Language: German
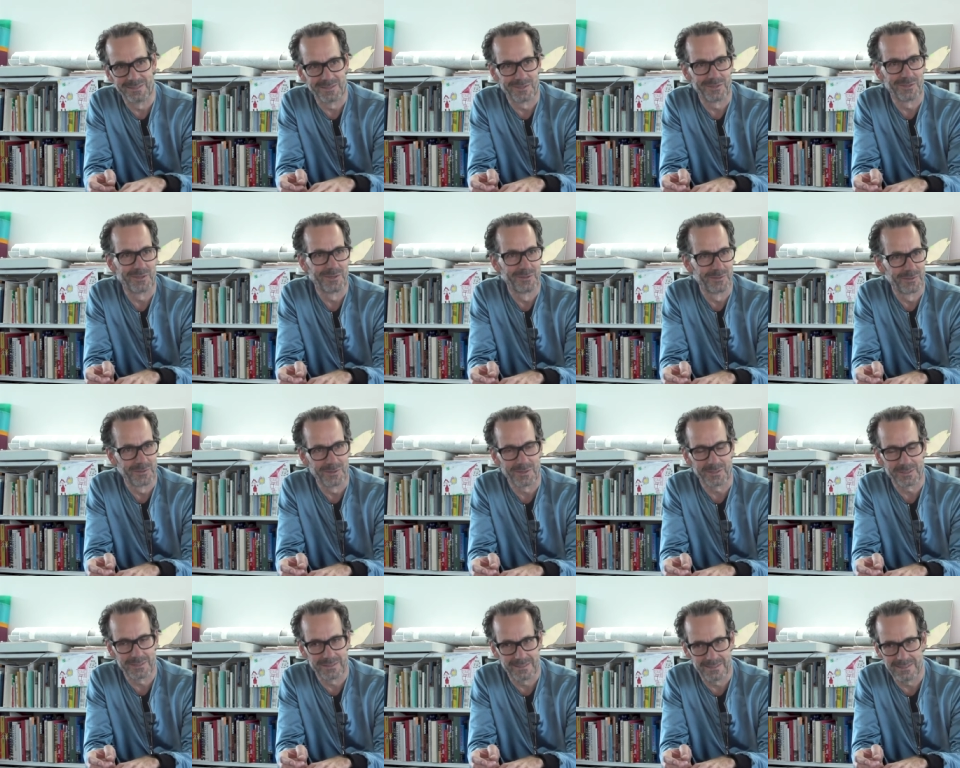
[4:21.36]
sondern nur
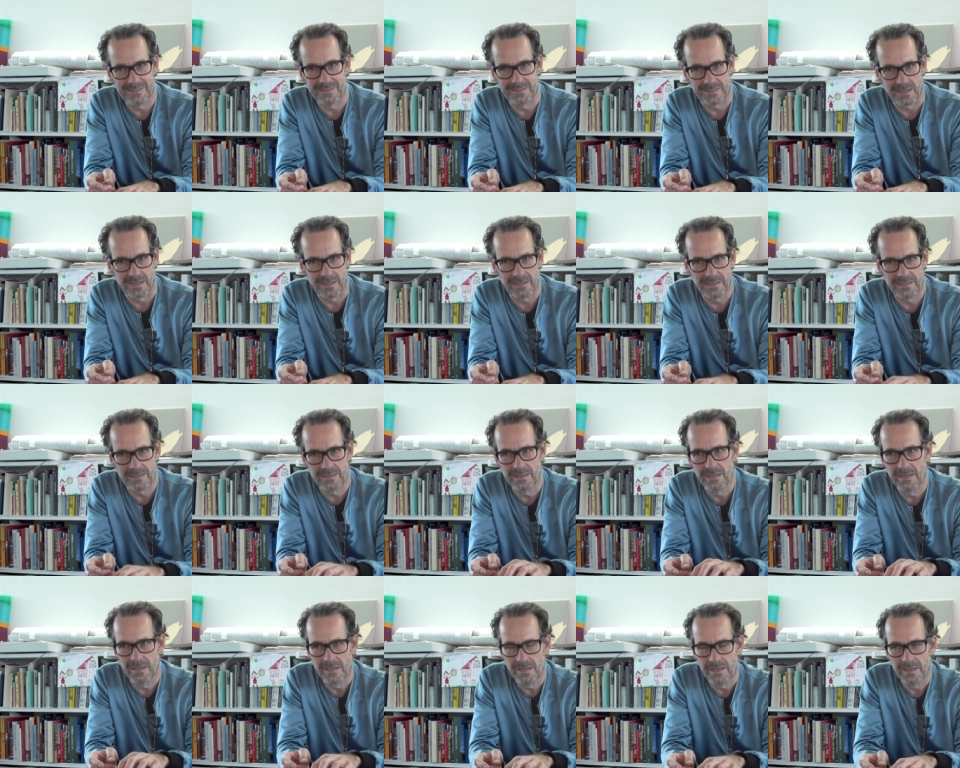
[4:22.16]
noch Design.
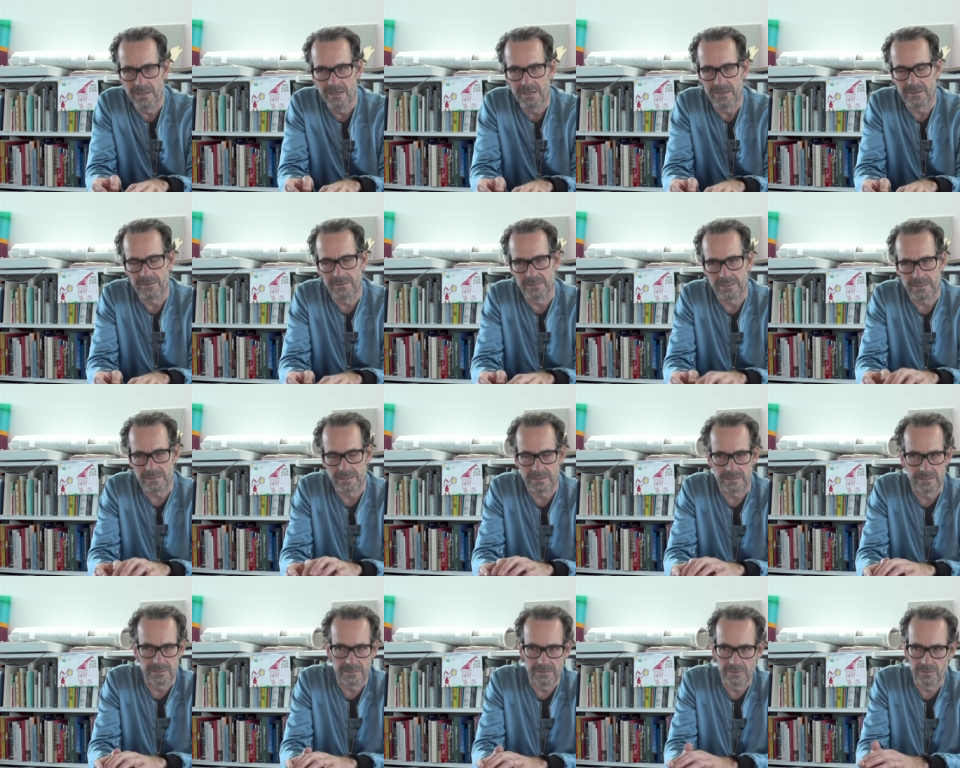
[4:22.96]
Und das
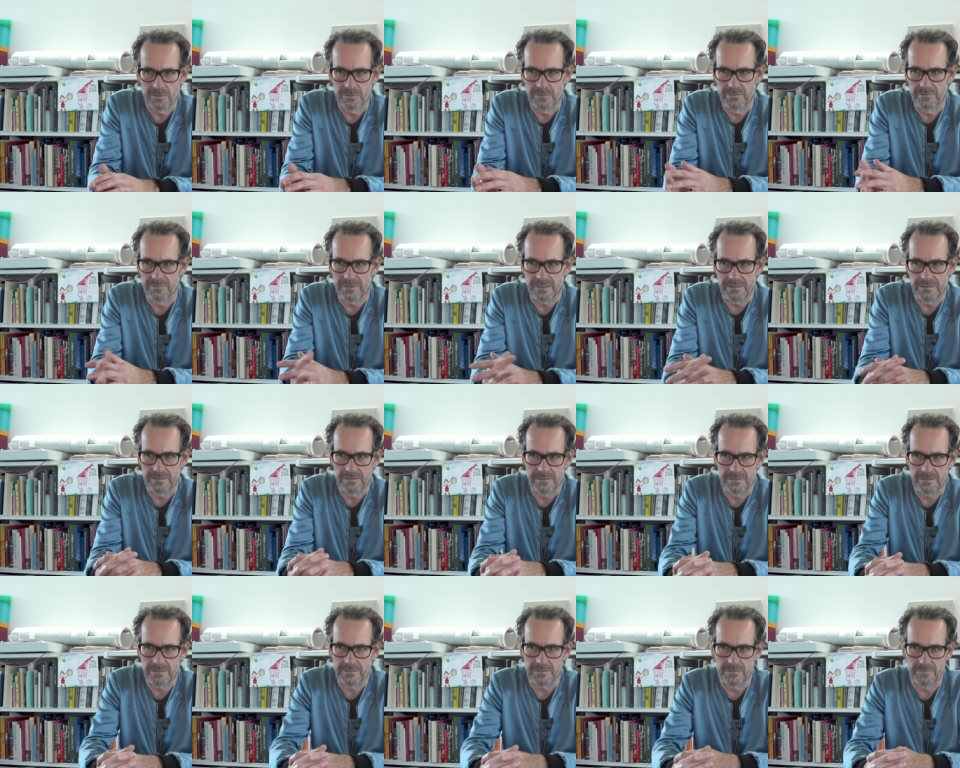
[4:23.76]
hat den Grund,
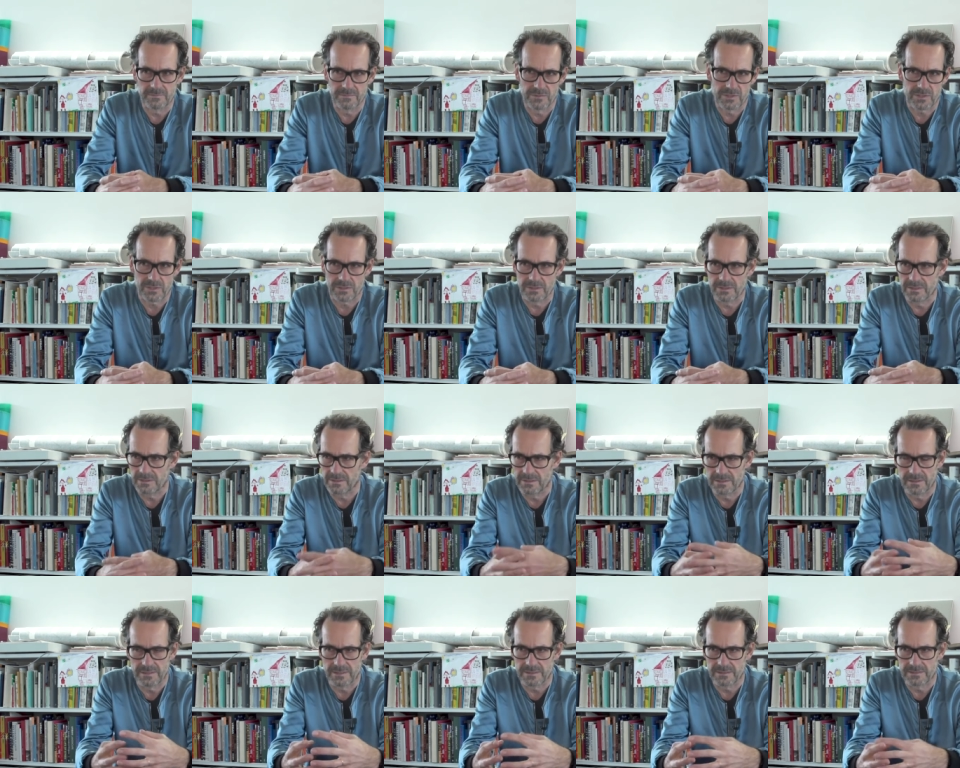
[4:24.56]
weil ähm, schon in
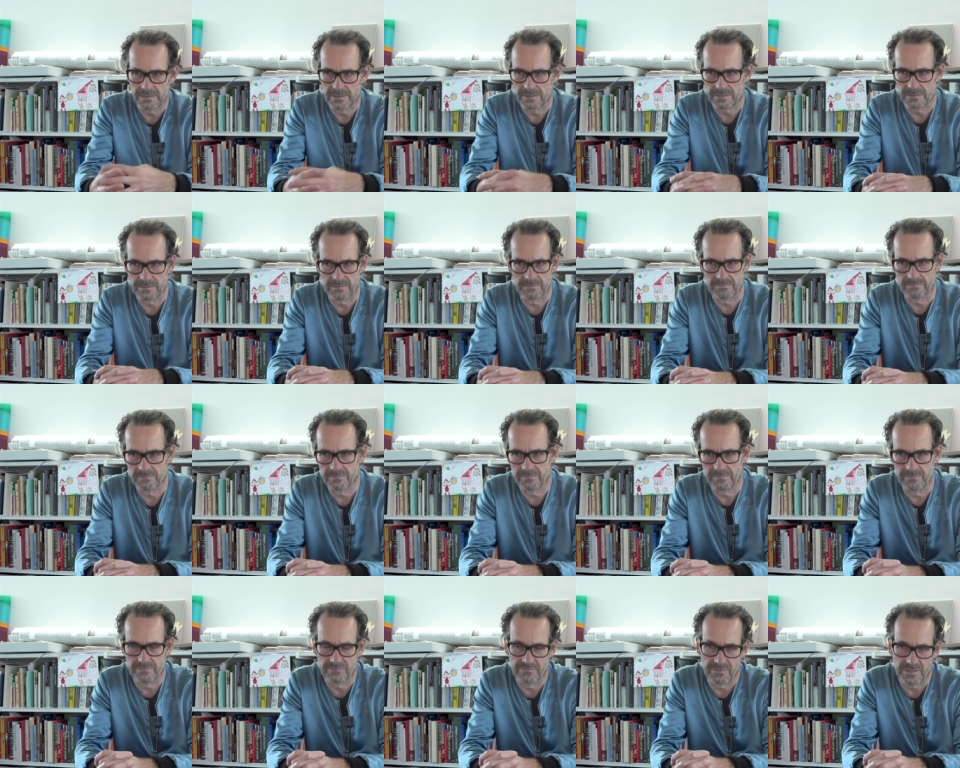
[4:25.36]
den
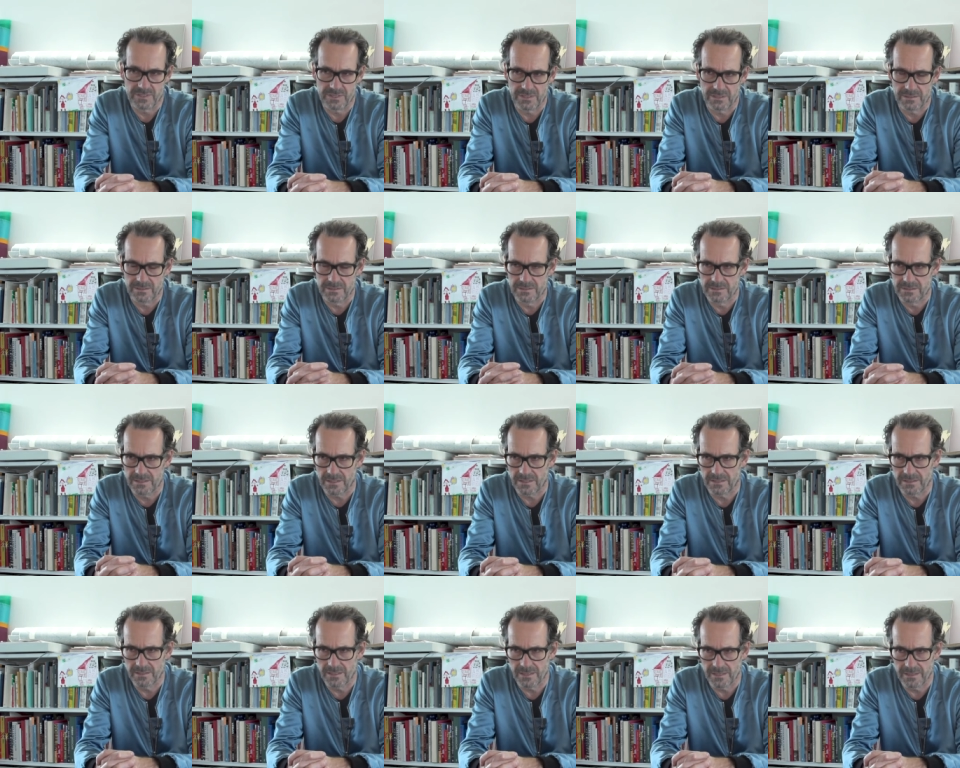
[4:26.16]
letzten wahrscheinlich
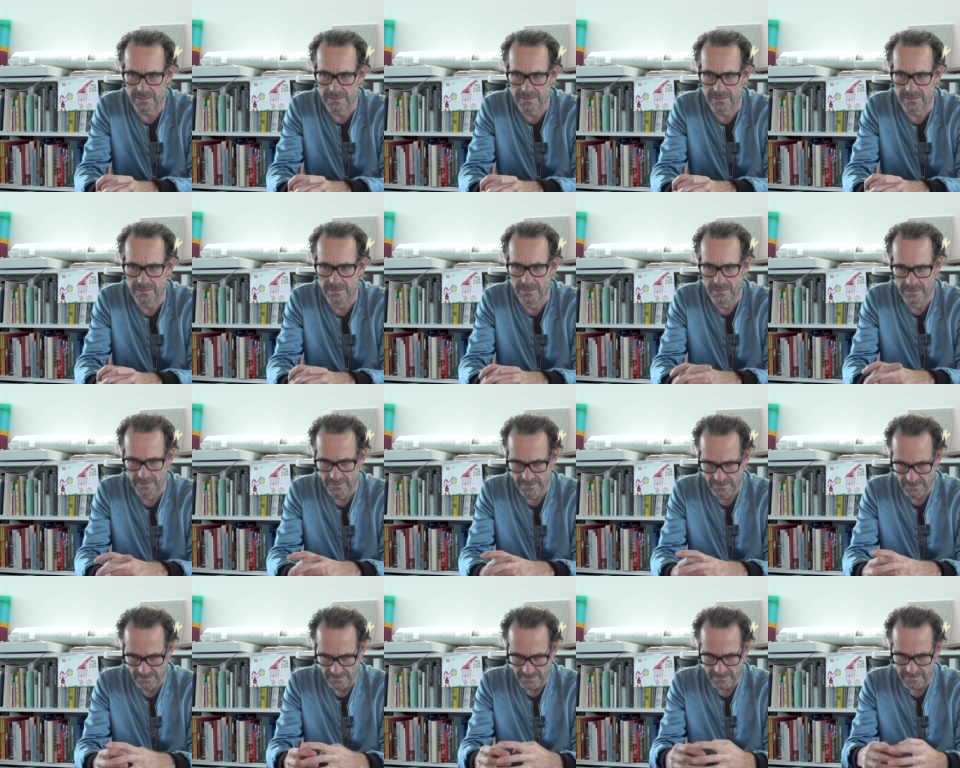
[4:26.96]
zehn Jahren
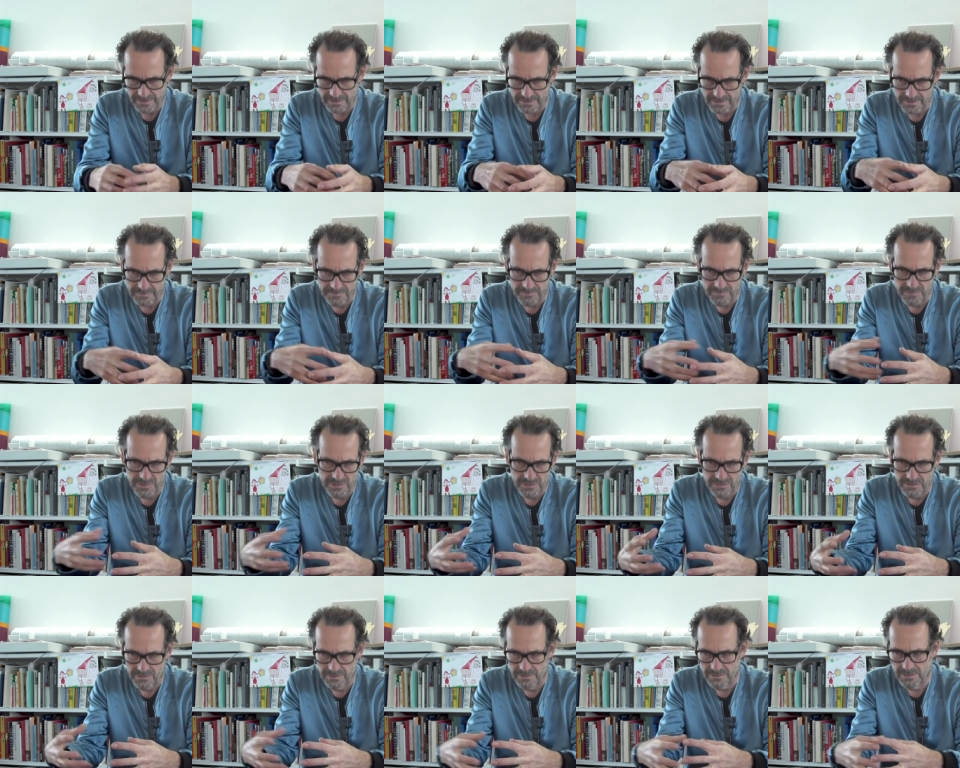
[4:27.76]
äh,
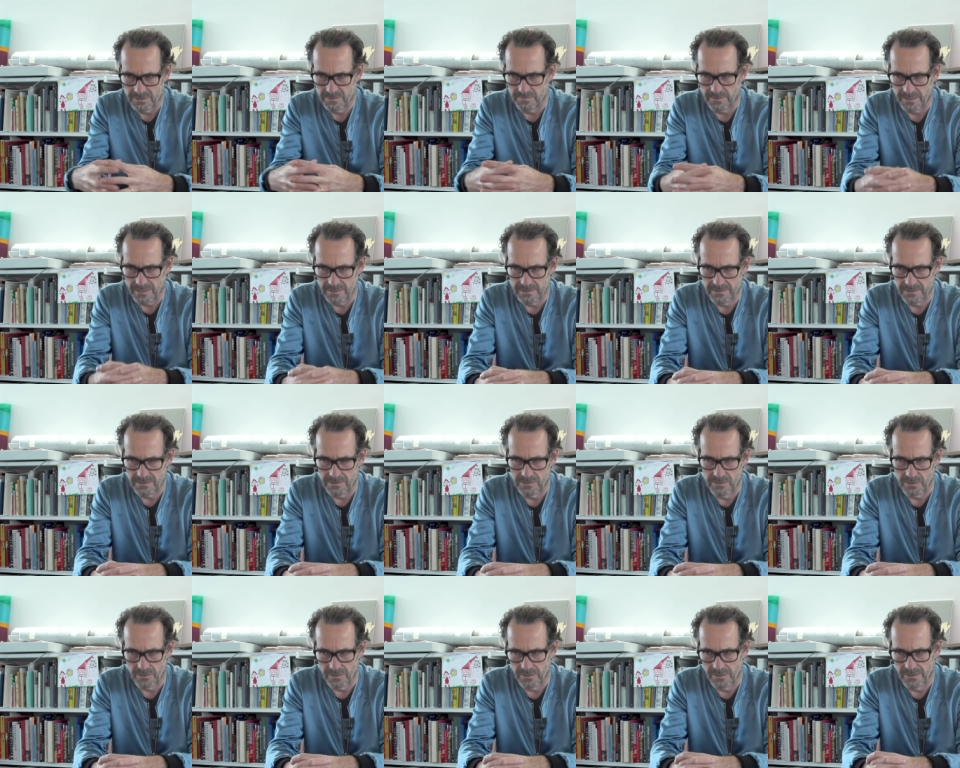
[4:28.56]
sich so eine zweite
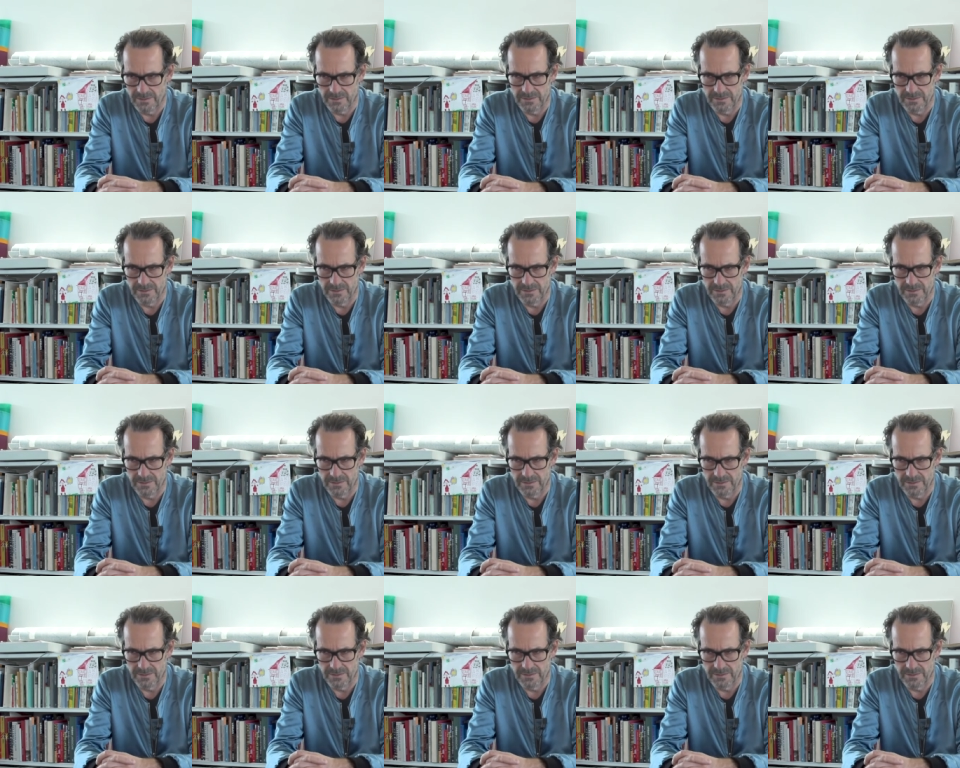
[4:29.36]
Säule